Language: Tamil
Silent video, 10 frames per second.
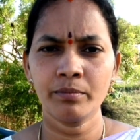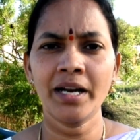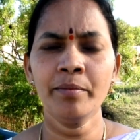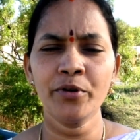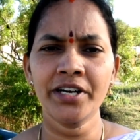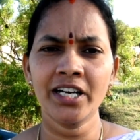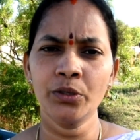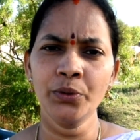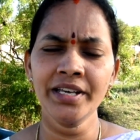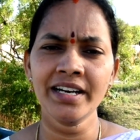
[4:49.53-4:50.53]

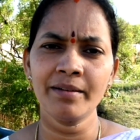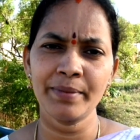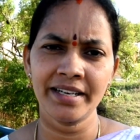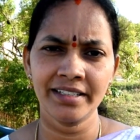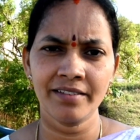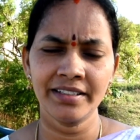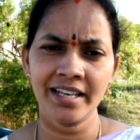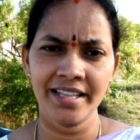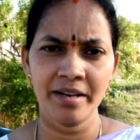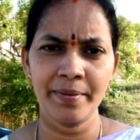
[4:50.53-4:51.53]
மண்புழுக்கள் நுண்ணுயிர்கள் பெருக்கத்தை
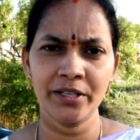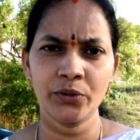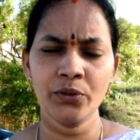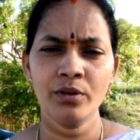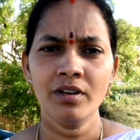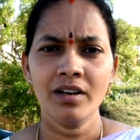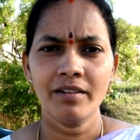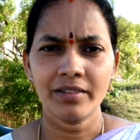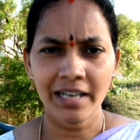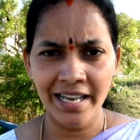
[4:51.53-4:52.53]
வந்து அதிகப்படுத்தும்
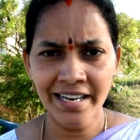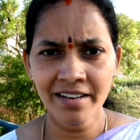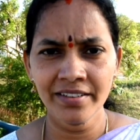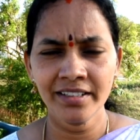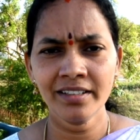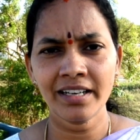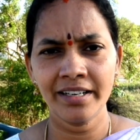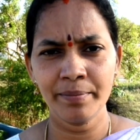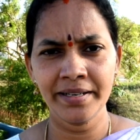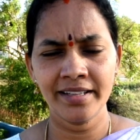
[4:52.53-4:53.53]
கலைகளை வந்து
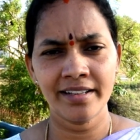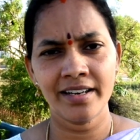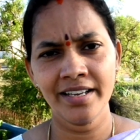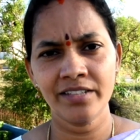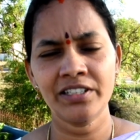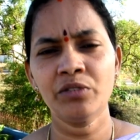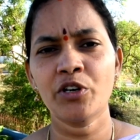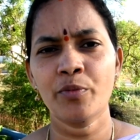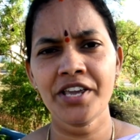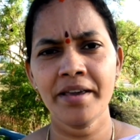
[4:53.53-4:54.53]
கட்டுப்படுத்துறதுல இது வந்து
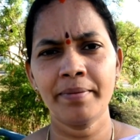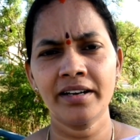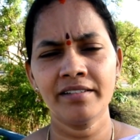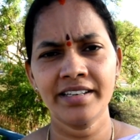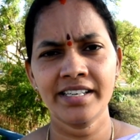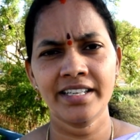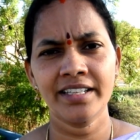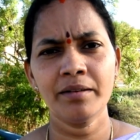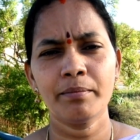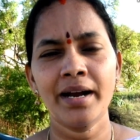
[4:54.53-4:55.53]
ஒரு முக்கிய பங்கு
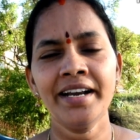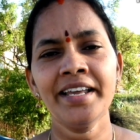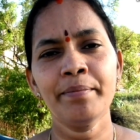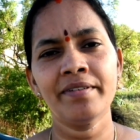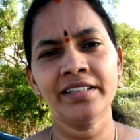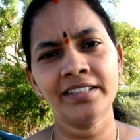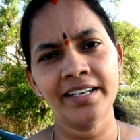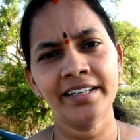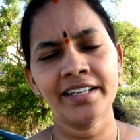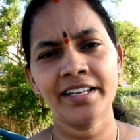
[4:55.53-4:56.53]
வகிக்குது மண்ணரிப்பை வந்து
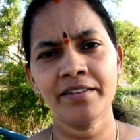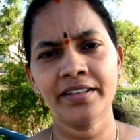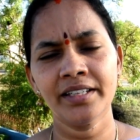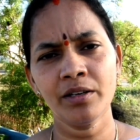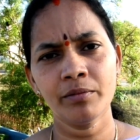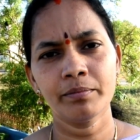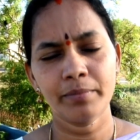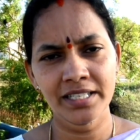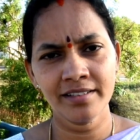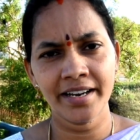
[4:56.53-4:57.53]
தடுக்கிறதுலையும் வந்து
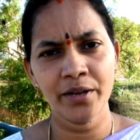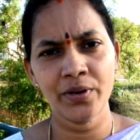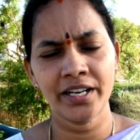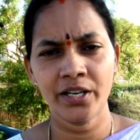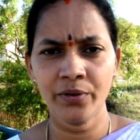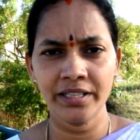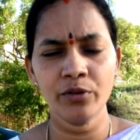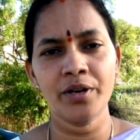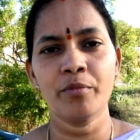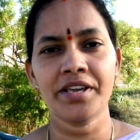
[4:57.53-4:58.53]
பசுந்தழை உரங்களும்
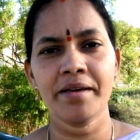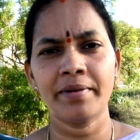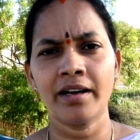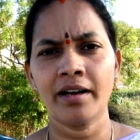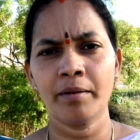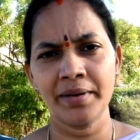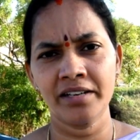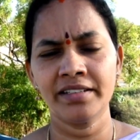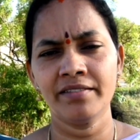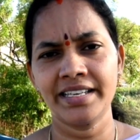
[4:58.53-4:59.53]
வந்து ஒரு முக்கிய
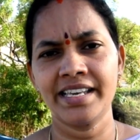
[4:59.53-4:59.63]
பங்கு வந்து